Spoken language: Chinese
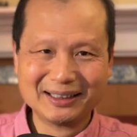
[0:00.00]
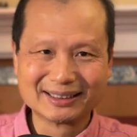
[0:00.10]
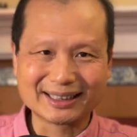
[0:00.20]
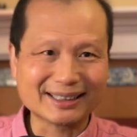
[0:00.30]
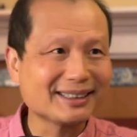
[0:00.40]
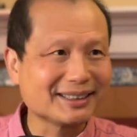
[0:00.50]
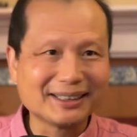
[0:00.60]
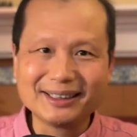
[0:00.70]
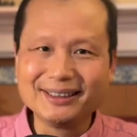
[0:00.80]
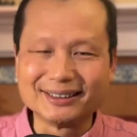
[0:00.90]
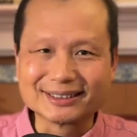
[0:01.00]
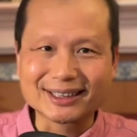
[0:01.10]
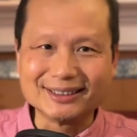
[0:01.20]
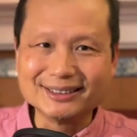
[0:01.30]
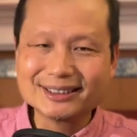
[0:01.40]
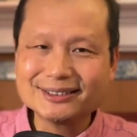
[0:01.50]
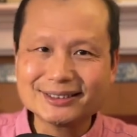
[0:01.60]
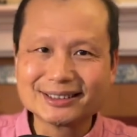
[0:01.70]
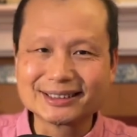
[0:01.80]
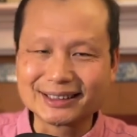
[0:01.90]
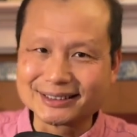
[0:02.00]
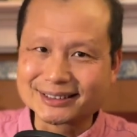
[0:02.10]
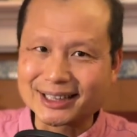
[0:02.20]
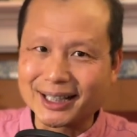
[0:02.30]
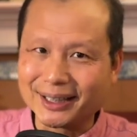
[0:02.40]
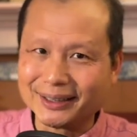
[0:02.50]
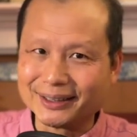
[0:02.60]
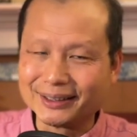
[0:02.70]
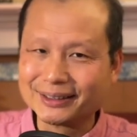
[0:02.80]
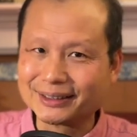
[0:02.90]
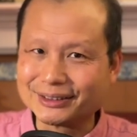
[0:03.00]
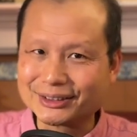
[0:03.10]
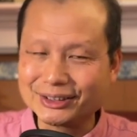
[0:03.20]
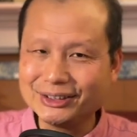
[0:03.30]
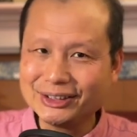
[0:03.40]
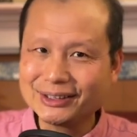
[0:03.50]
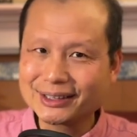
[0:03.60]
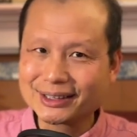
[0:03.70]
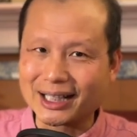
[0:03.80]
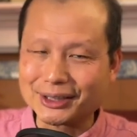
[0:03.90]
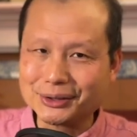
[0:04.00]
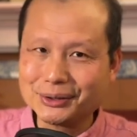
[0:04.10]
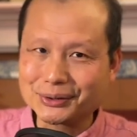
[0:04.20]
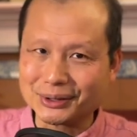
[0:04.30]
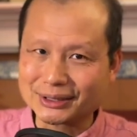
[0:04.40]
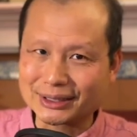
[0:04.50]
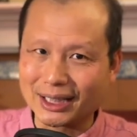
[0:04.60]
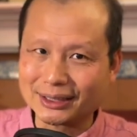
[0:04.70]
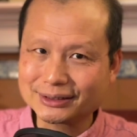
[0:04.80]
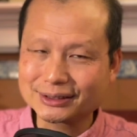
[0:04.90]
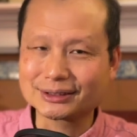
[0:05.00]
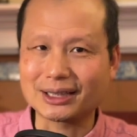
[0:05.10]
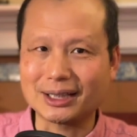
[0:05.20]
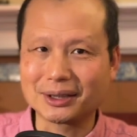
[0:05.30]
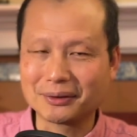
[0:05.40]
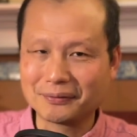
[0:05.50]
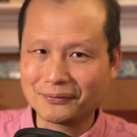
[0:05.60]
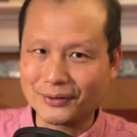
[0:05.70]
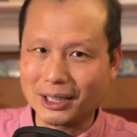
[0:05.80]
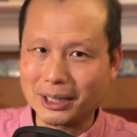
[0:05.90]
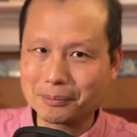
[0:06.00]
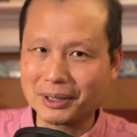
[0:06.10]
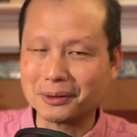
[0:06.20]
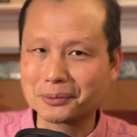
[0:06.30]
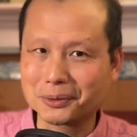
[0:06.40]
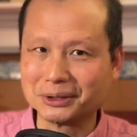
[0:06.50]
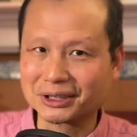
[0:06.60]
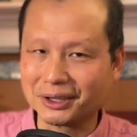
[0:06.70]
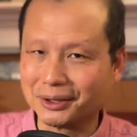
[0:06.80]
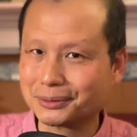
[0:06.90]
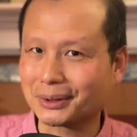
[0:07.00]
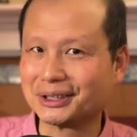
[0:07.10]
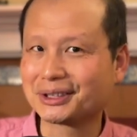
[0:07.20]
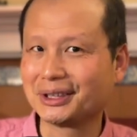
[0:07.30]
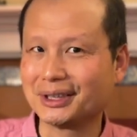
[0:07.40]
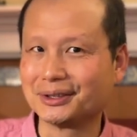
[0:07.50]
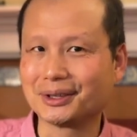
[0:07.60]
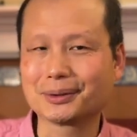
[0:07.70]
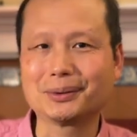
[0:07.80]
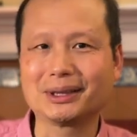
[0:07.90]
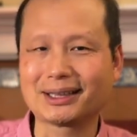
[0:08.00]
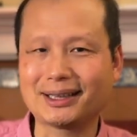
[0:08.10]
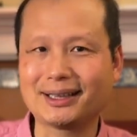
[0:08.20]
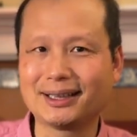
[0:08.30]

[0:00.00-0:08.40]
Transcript: 他也曾经呃在呃《新英格兰医学杂志》上。发表过这个临床试验结果的，